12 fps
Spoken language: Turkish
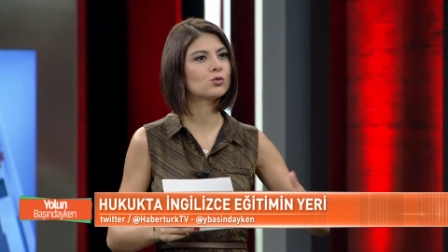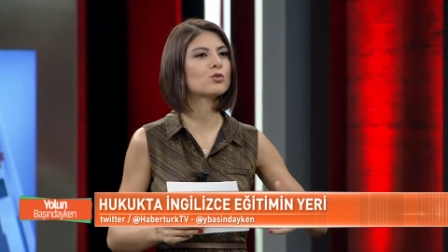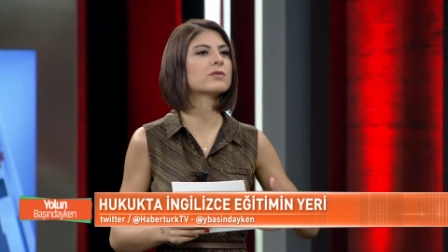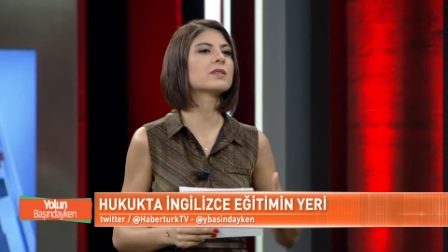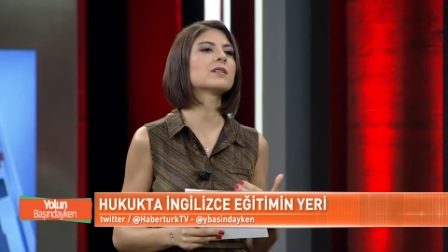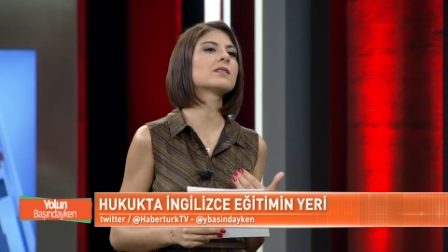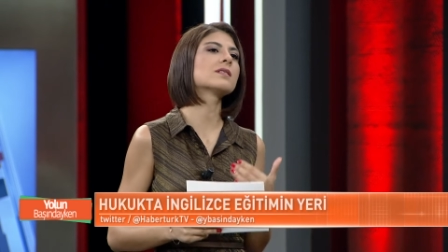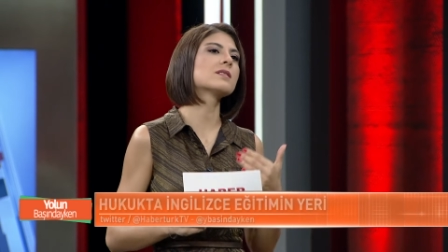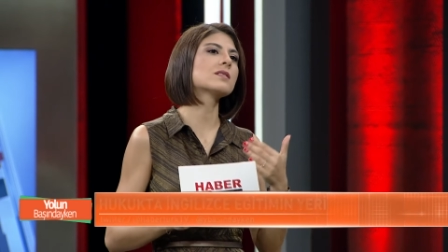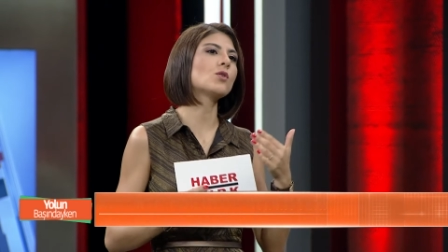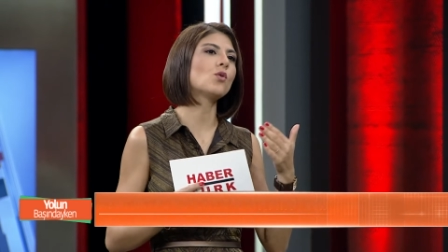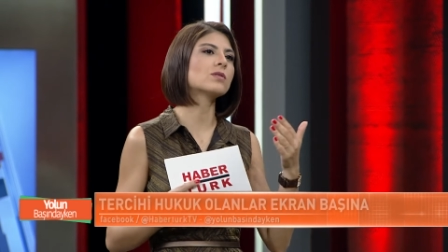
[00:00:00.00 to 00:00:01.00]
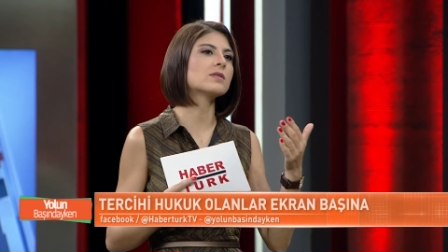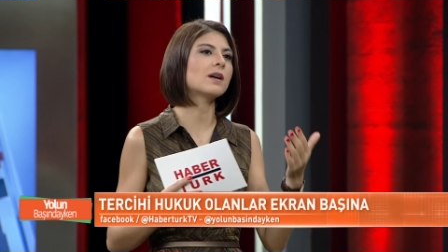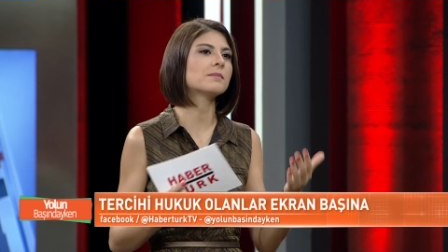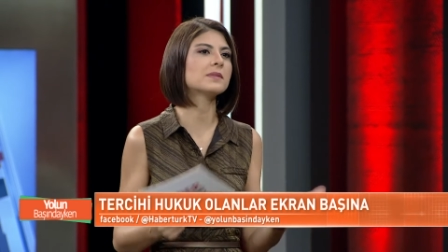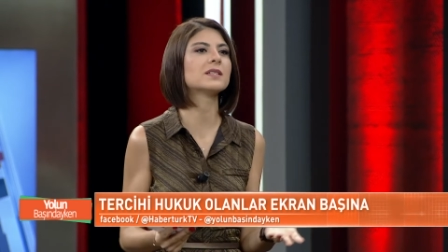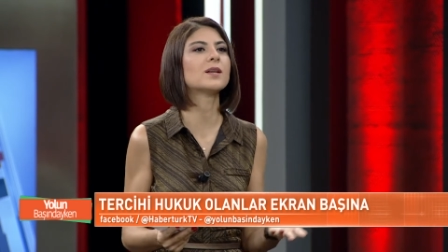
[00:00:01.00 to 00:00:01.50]
uluslararası
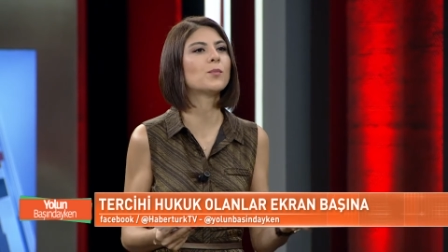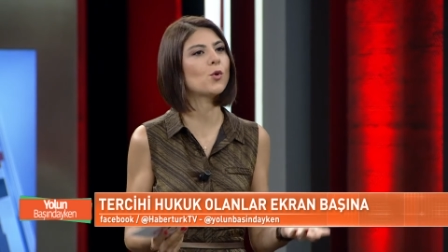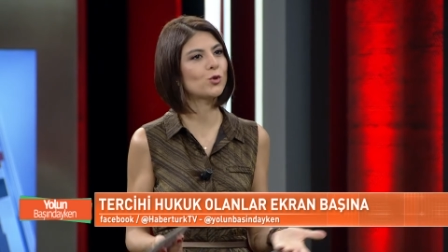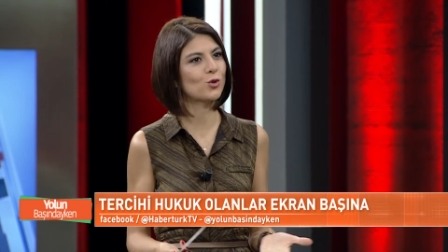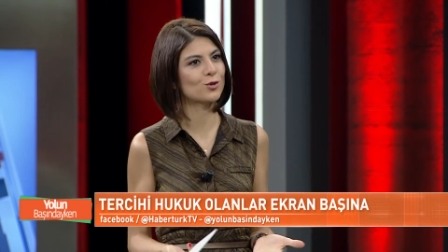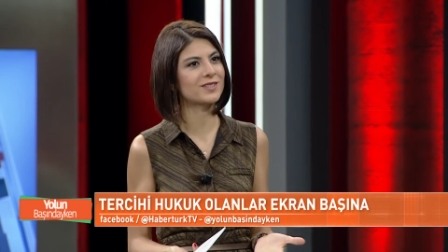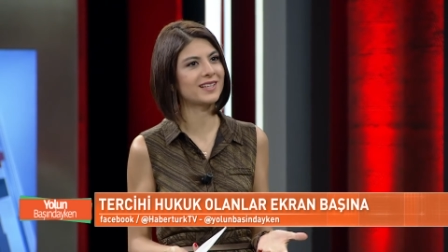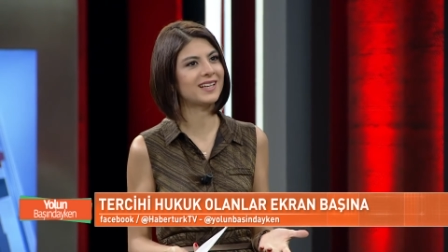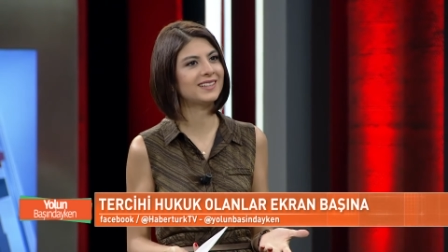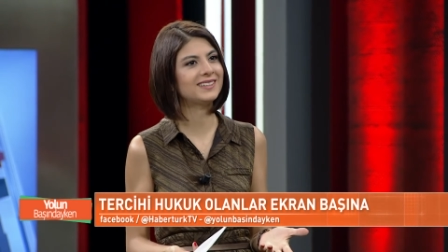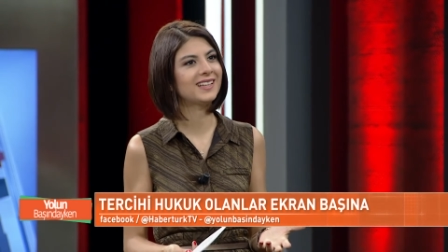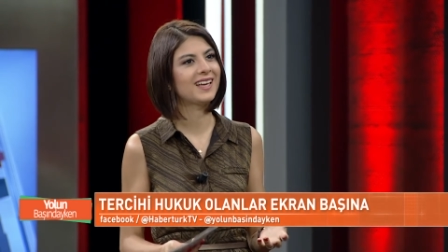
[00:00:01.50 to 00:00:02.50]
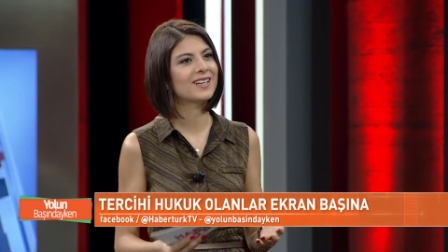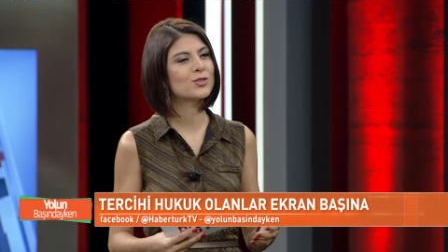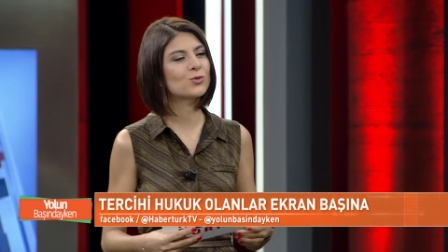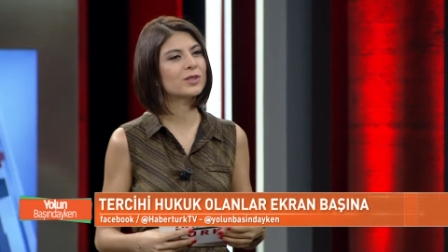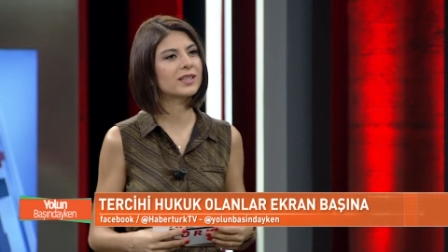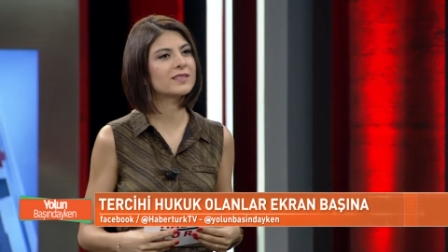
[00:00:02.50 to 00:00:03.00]
ortamda da boy gösteren
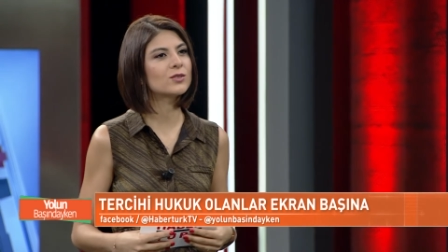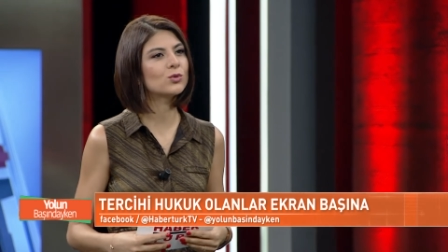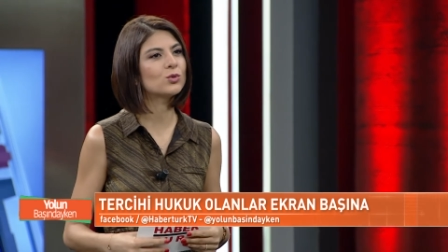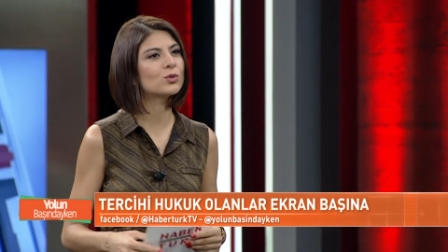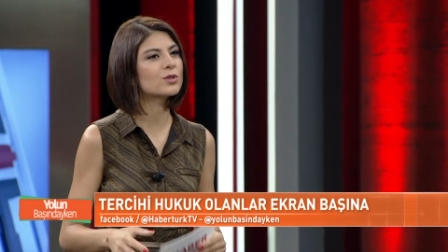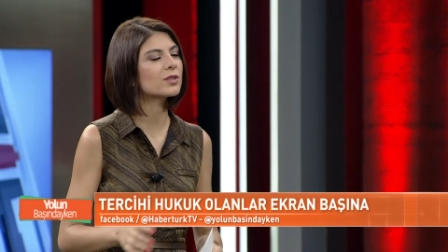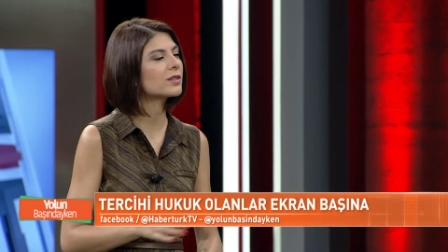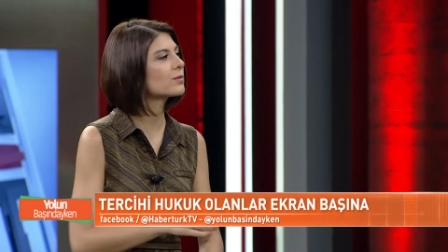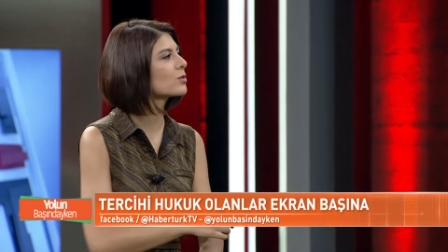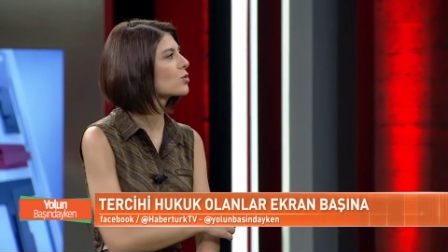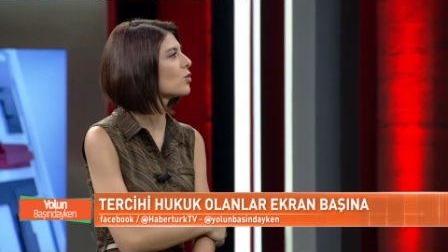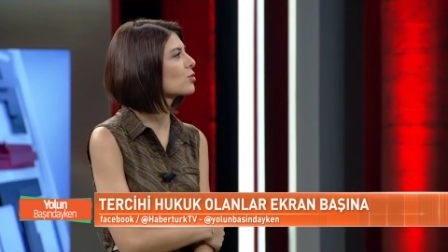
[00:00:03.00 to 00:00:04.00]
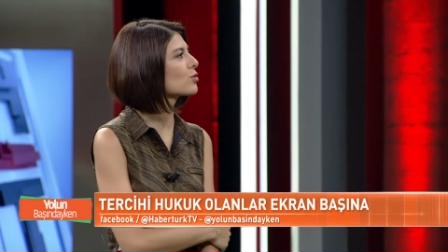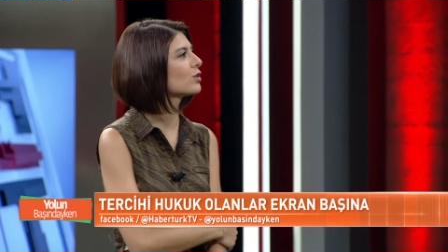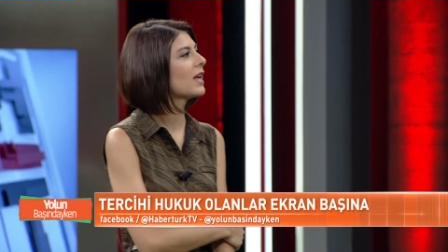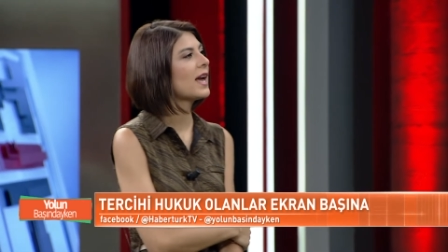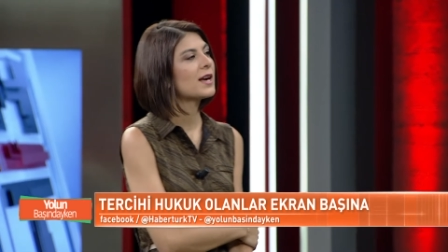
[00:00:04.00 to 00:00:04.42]
Kesinlikle. Türkiye'den hukukçularımız Kesinlikle. olsun.